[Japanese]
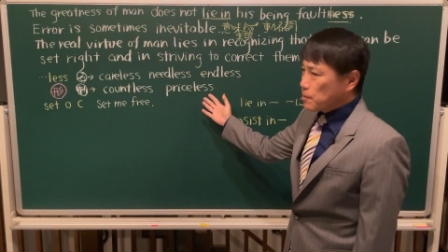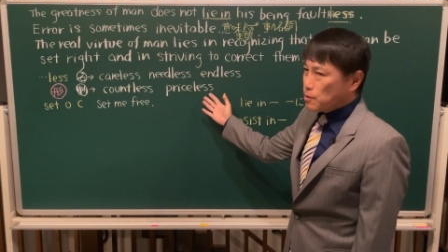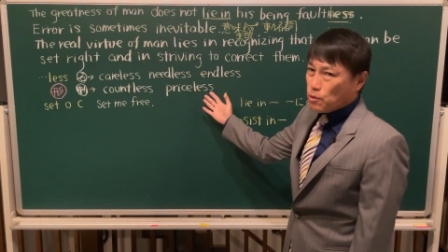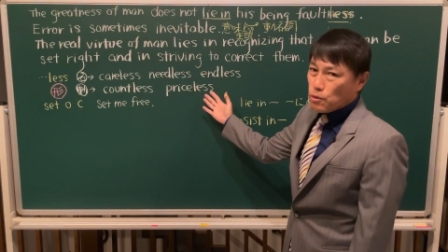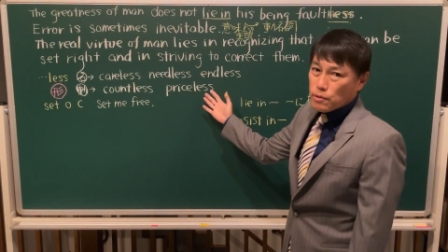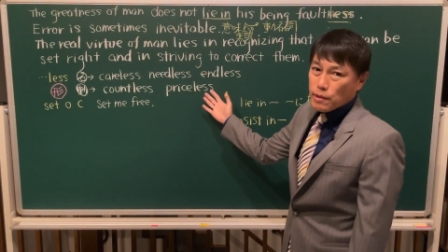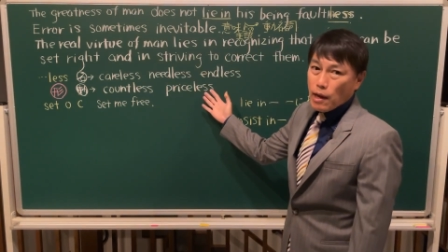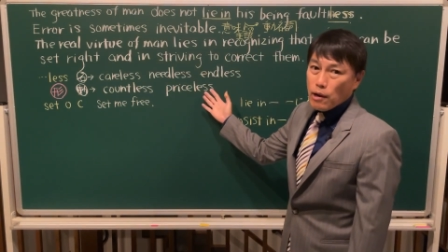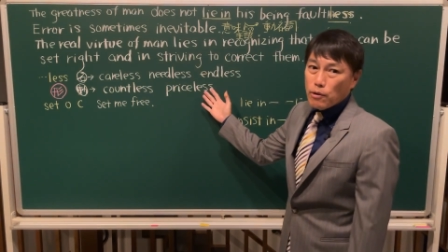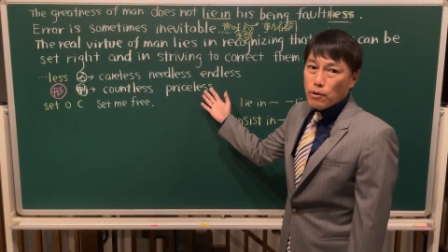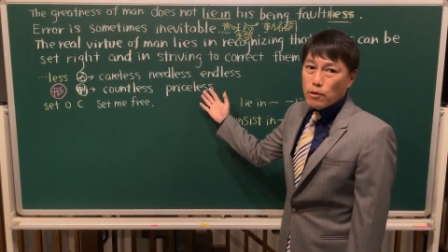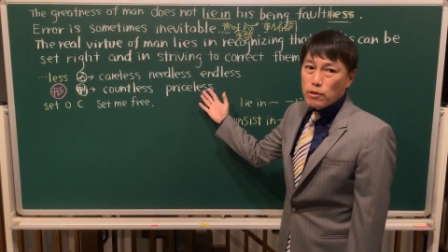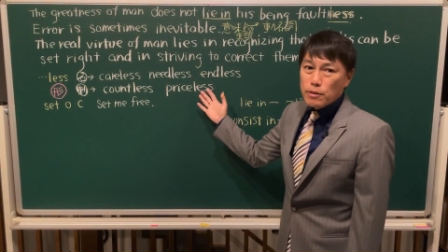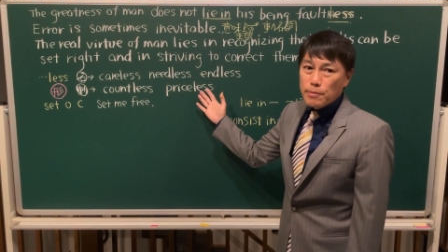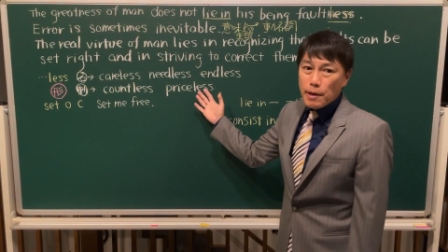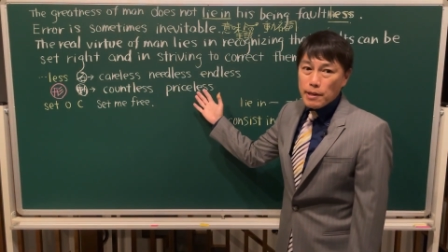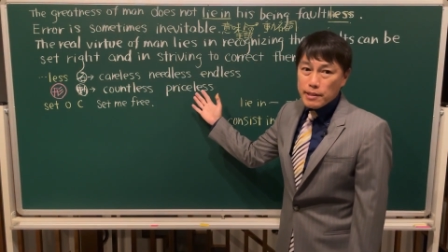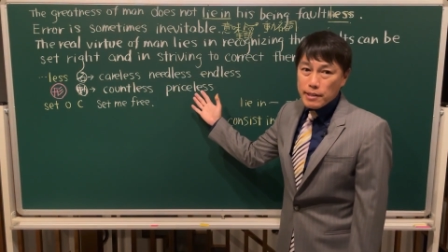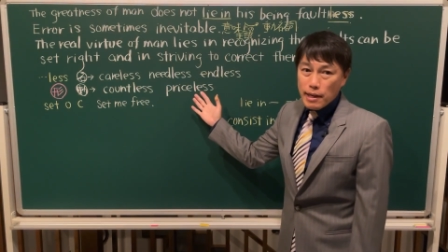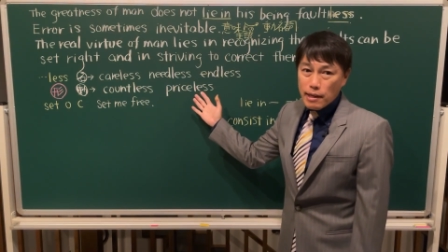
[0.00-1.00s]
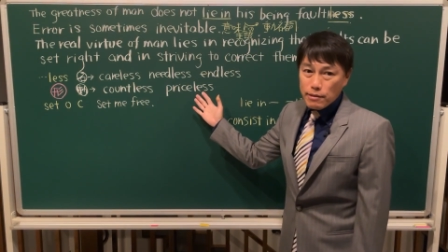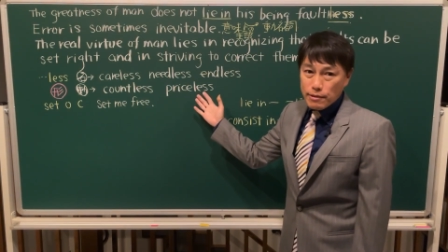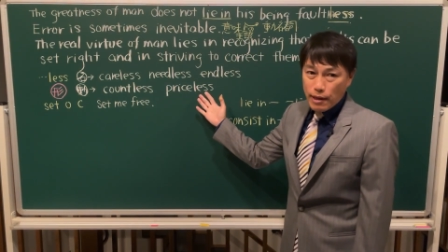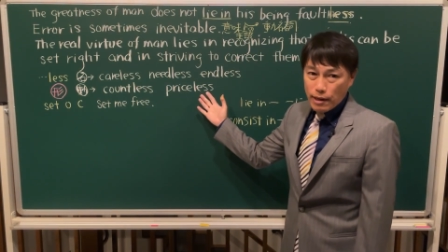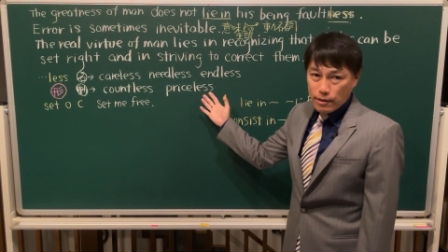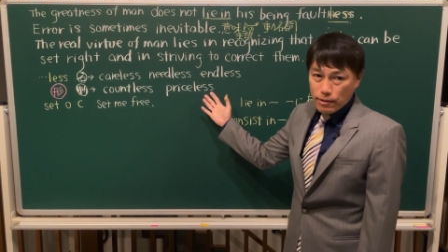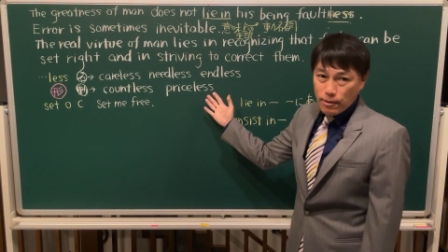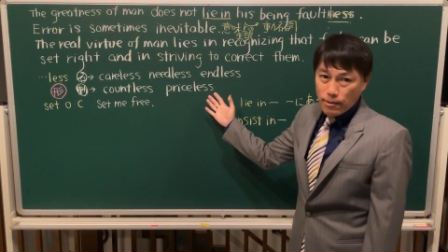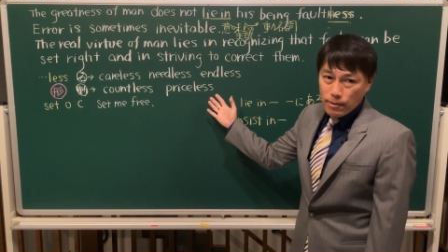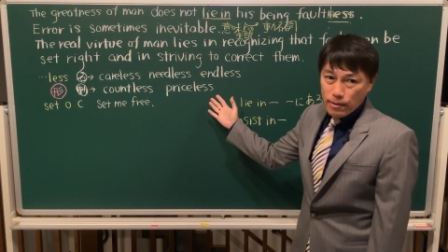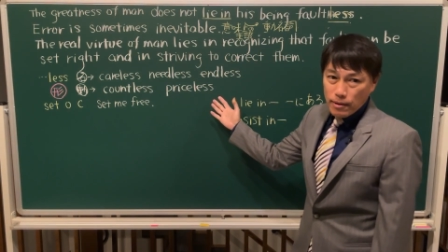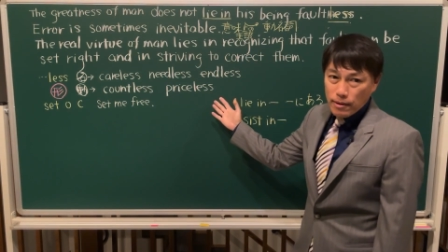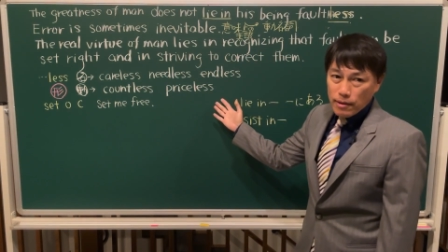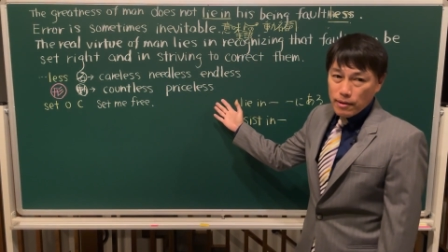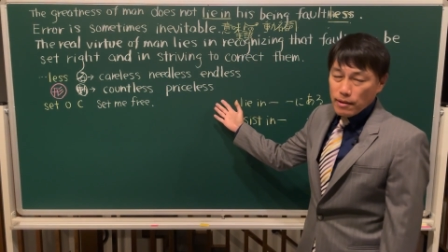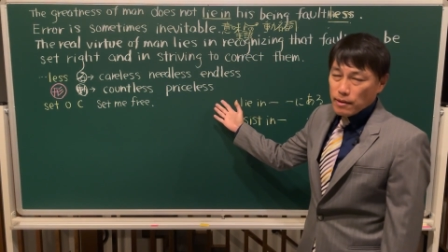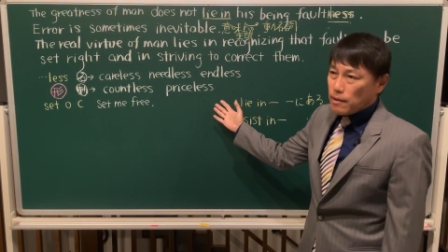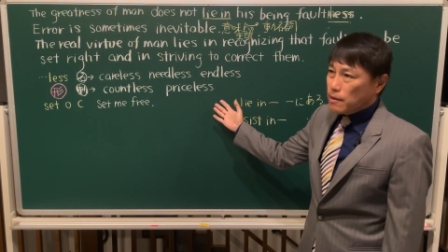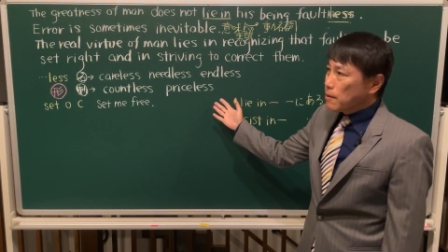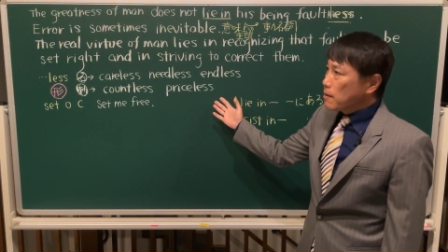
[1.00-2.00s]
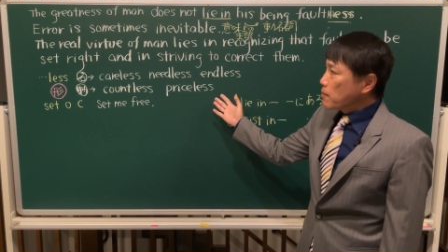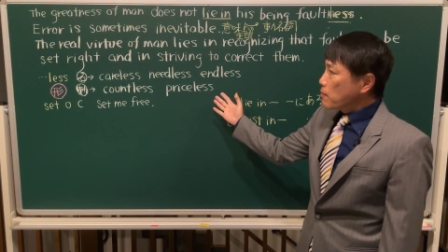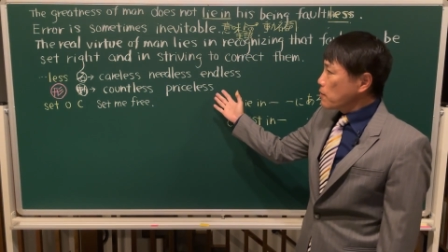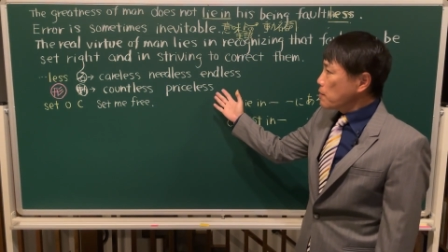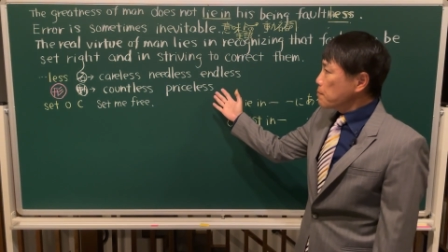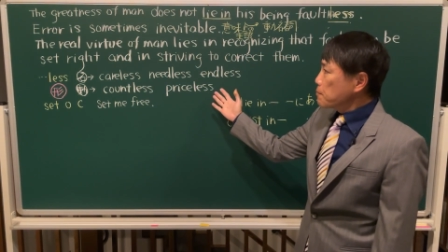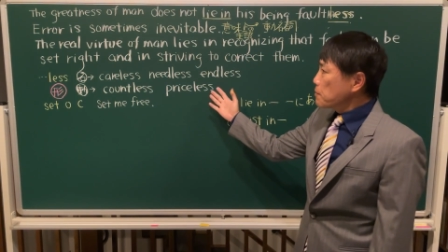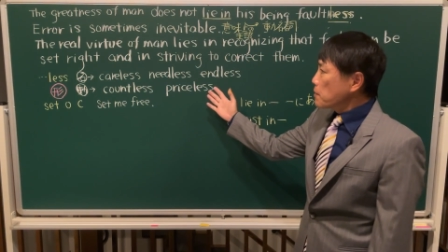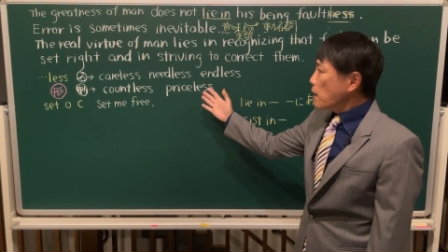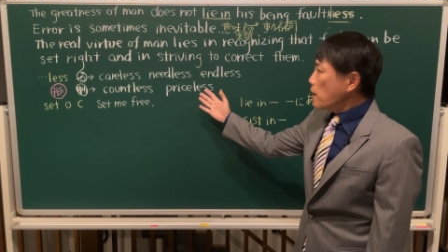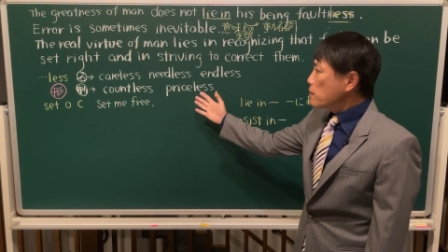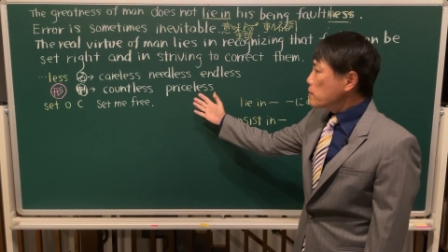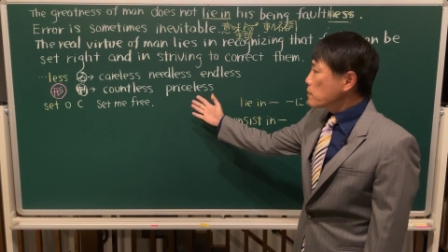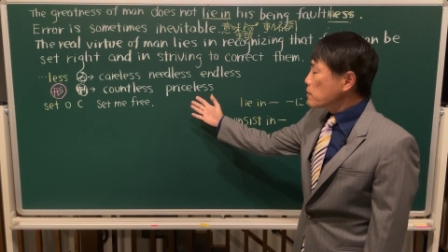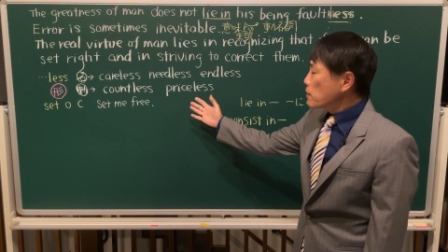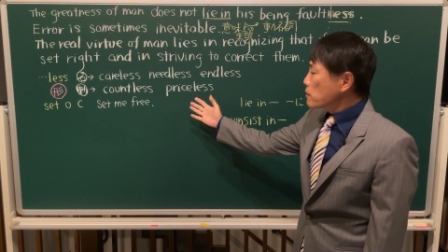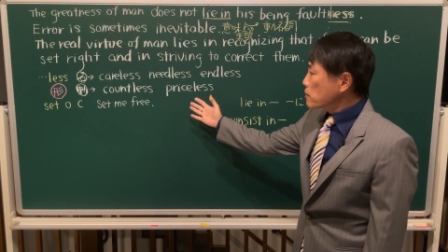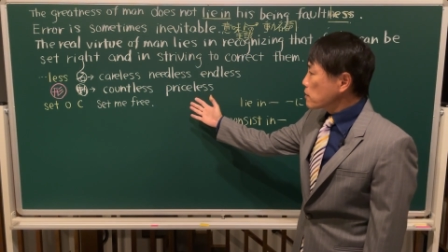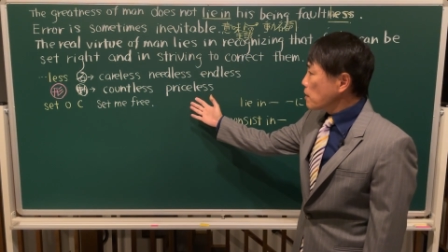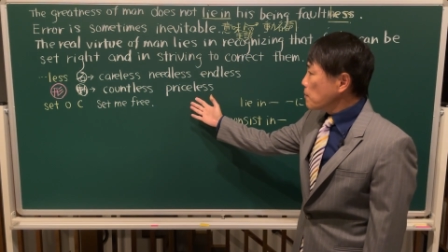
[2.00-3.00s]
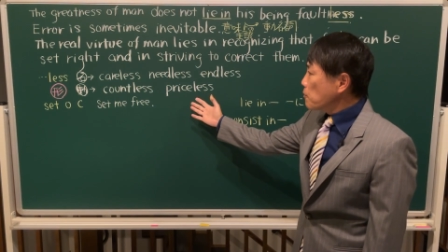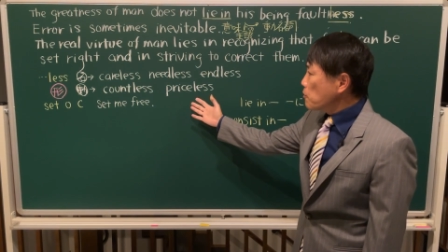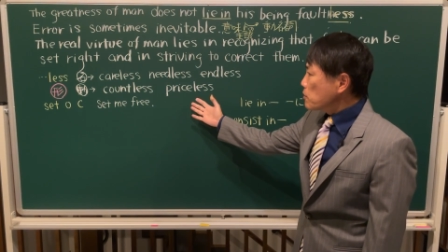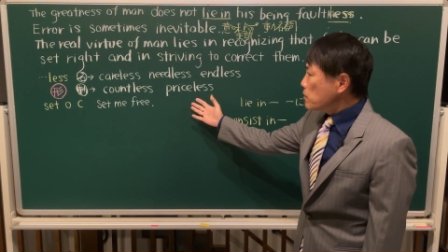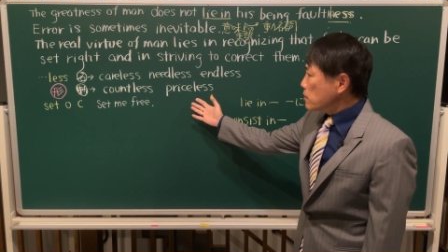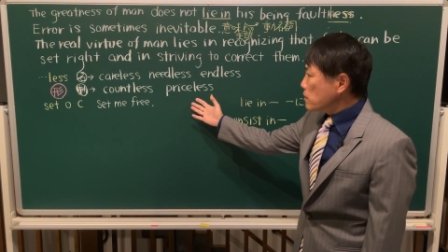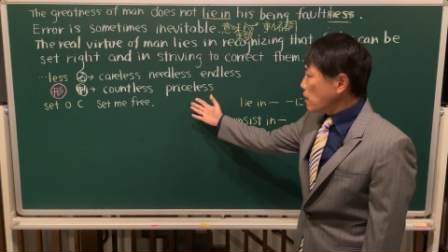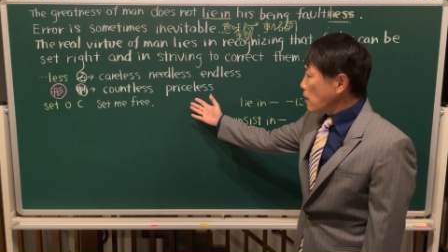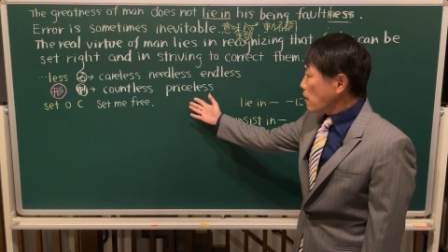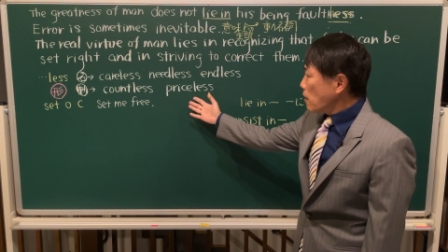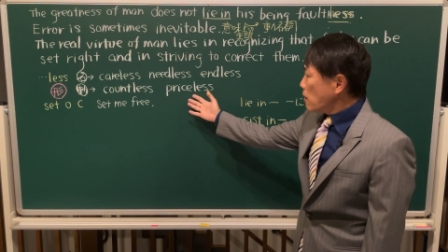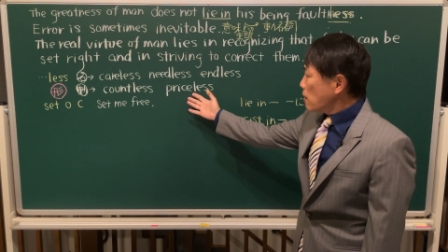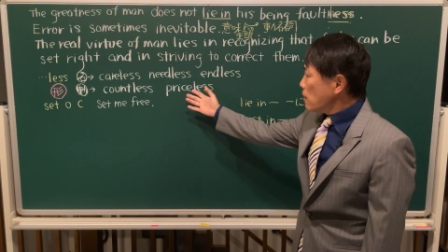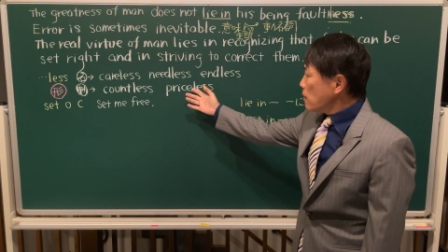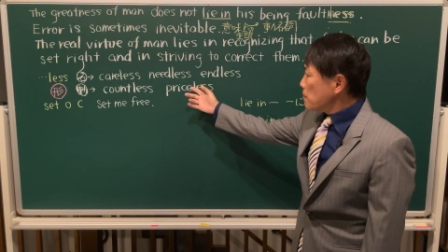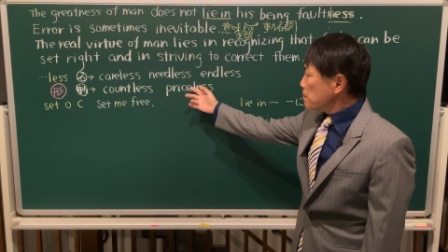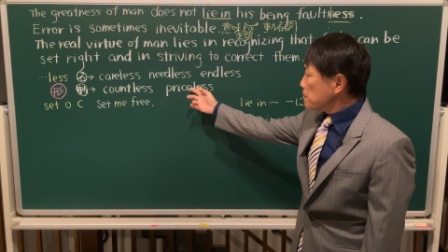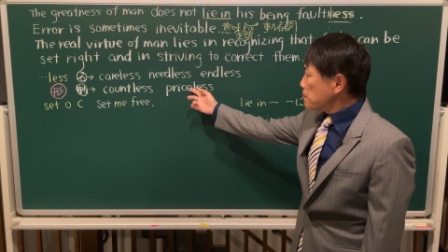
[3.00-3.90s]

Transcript: この単語よく間違うんだけど、これプライスレスがもしさ、